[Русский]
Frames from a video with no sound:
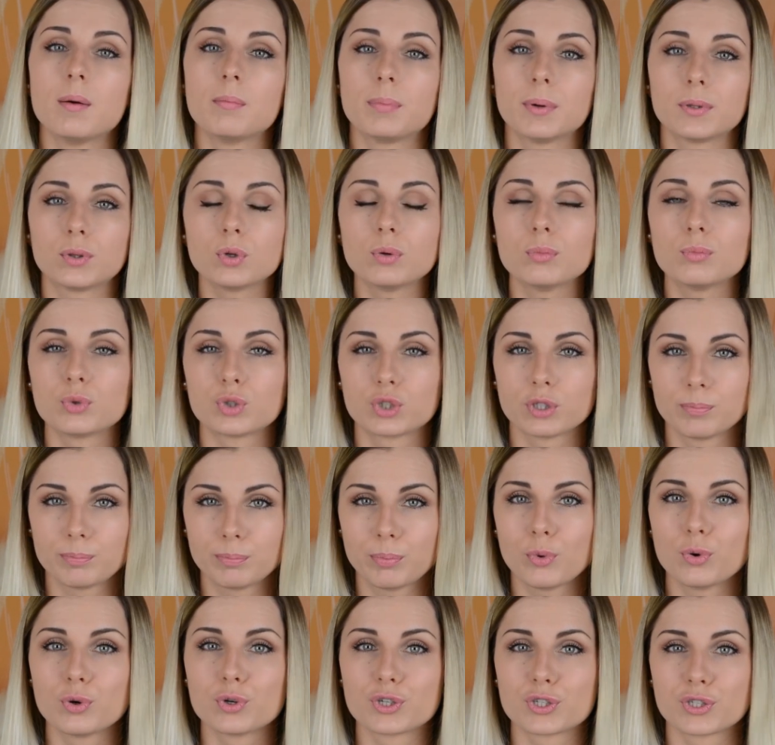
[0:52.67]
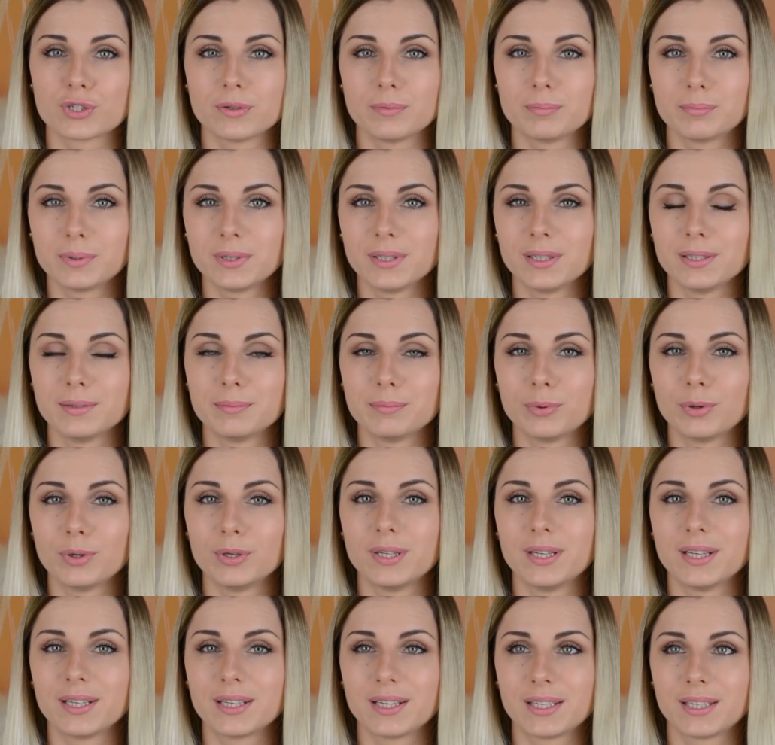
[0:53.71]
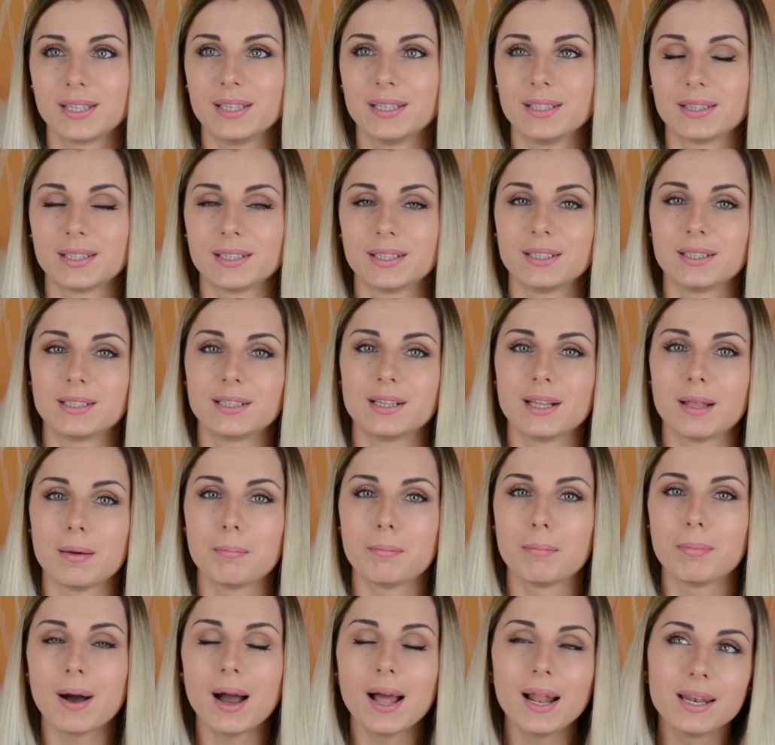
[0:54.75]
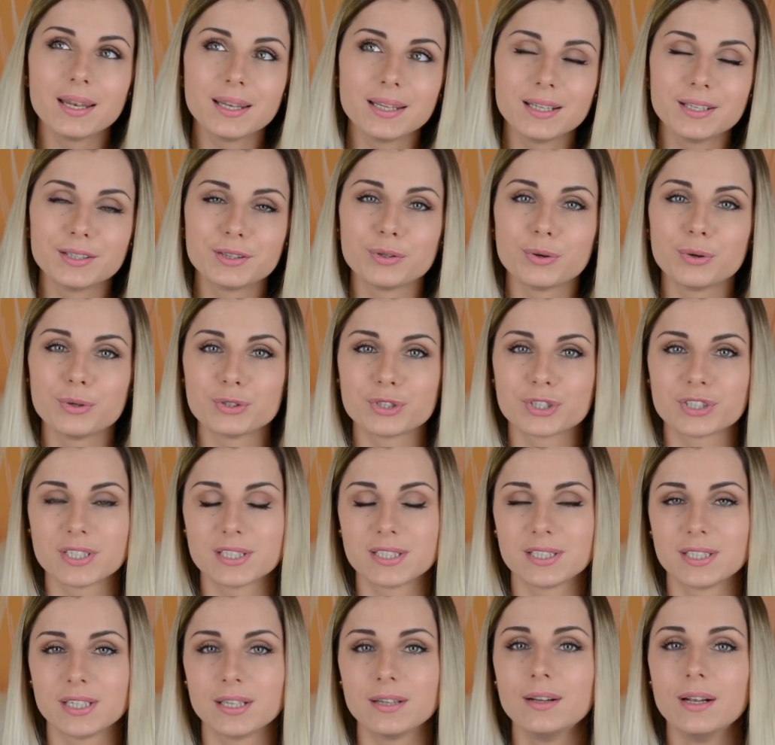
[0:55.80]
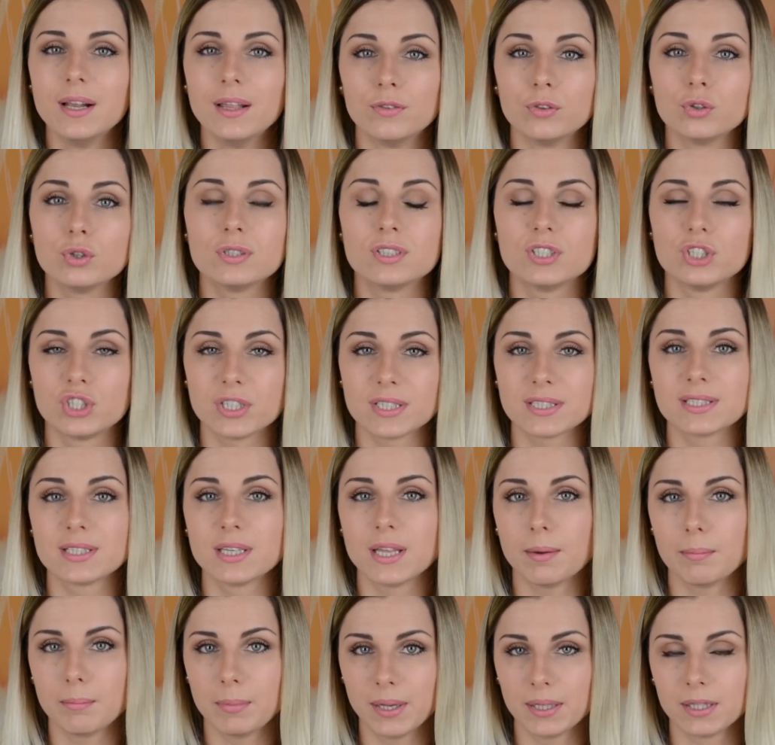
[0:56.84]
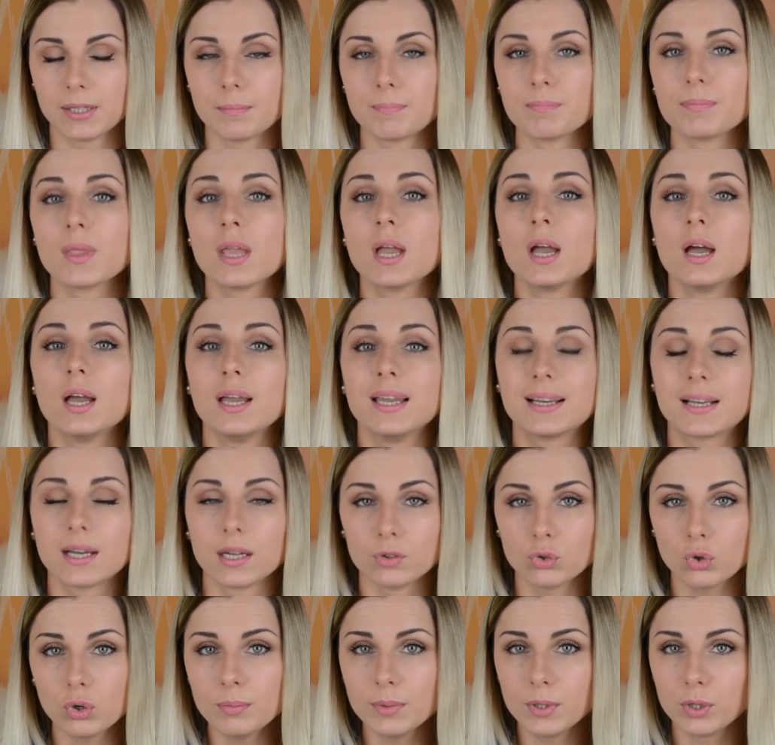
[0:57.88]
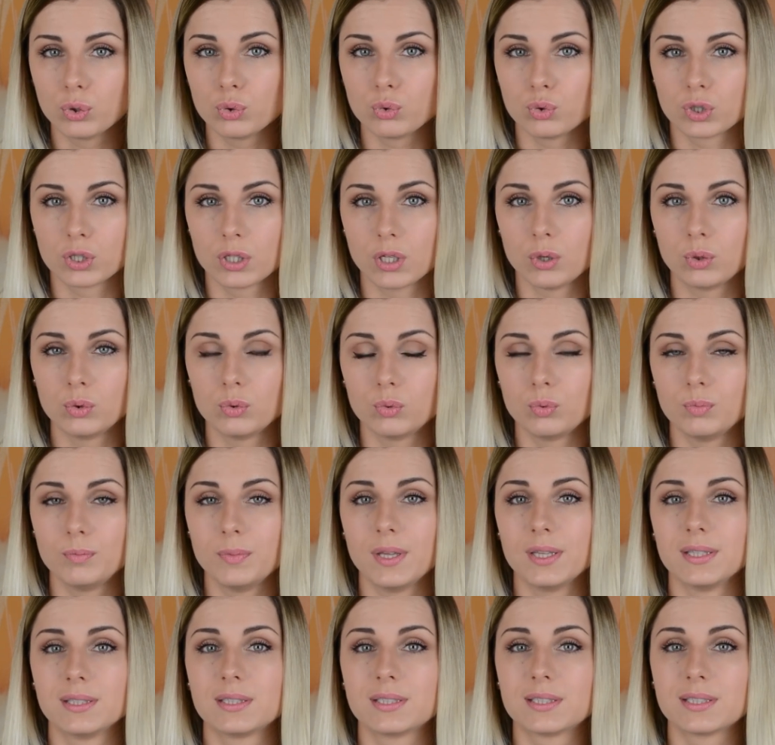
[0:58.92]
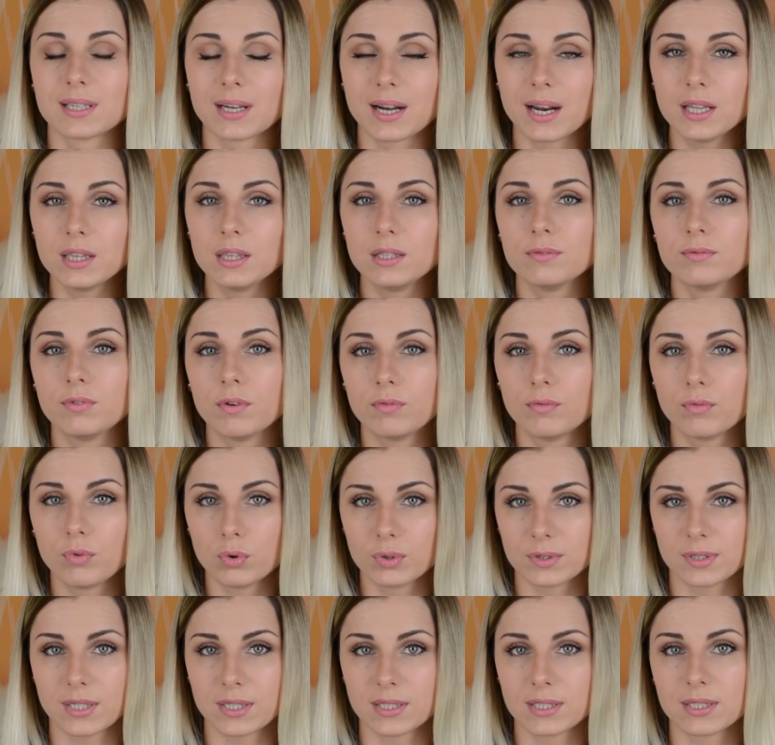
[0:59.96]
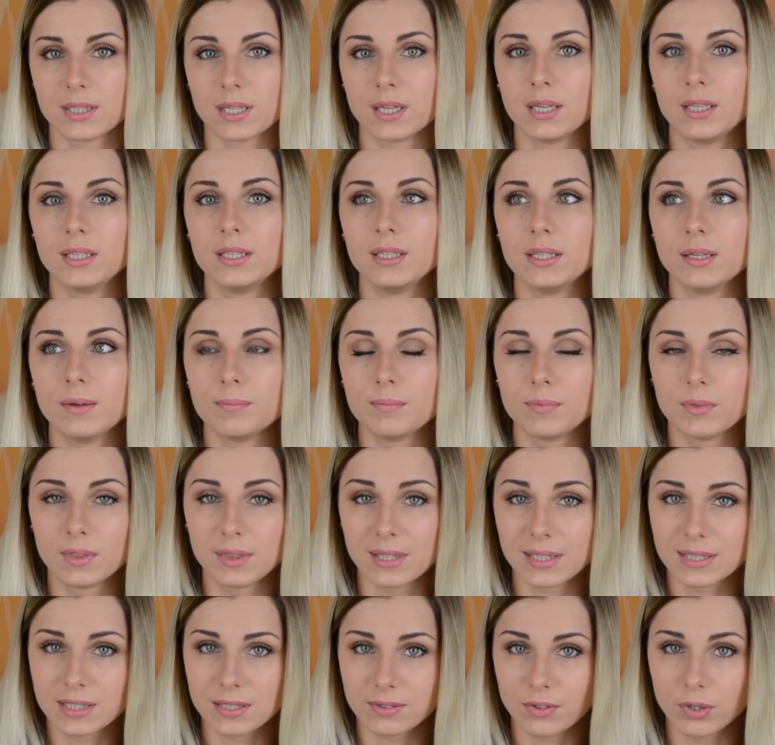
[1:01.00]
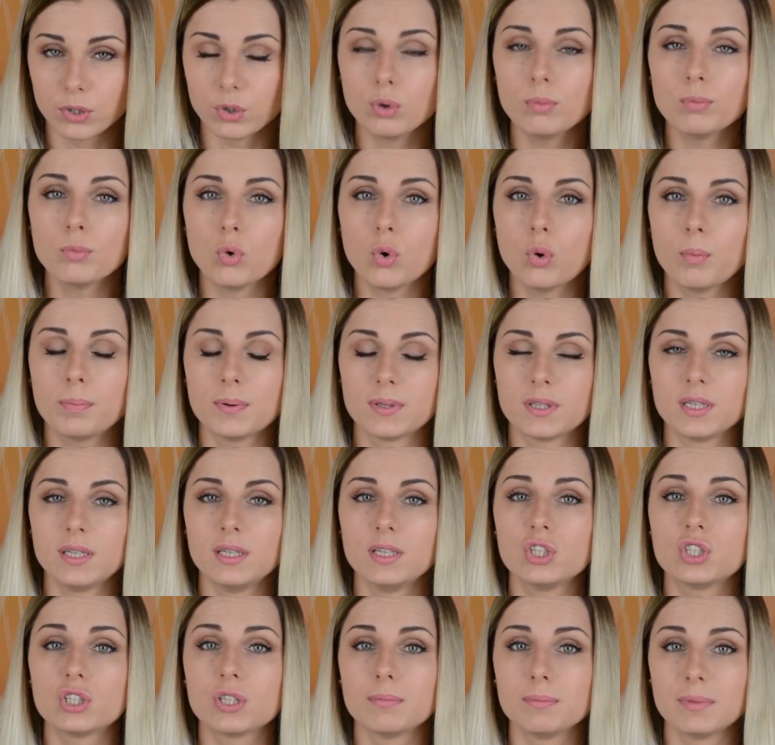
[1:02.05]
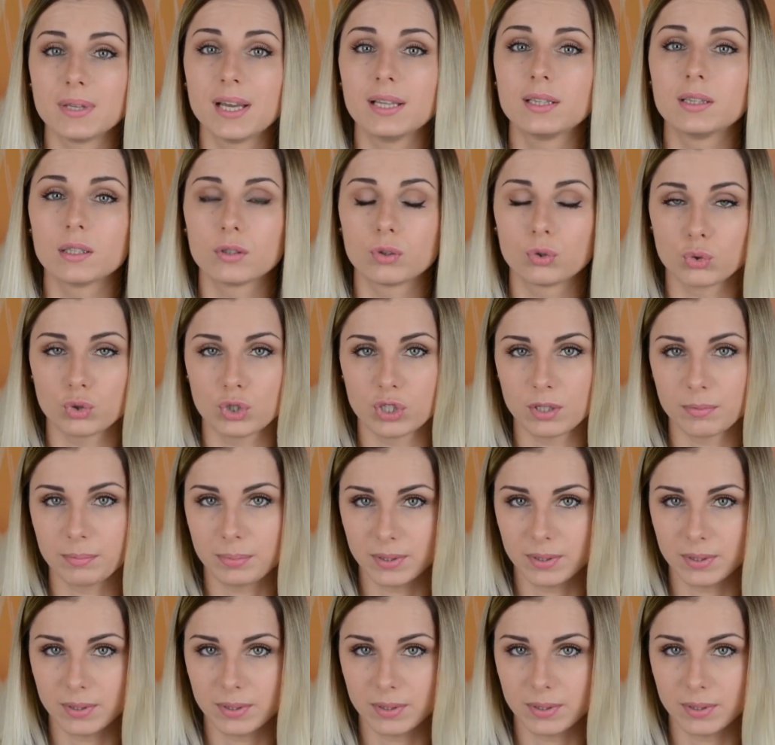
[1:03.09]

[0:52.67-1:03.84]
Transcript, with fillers: Потом уже позже были более какие-то глобальные должности, но сейчас не об этом. Экономить нужно уметь с раннего возраста, и на своем опыте личном я это точно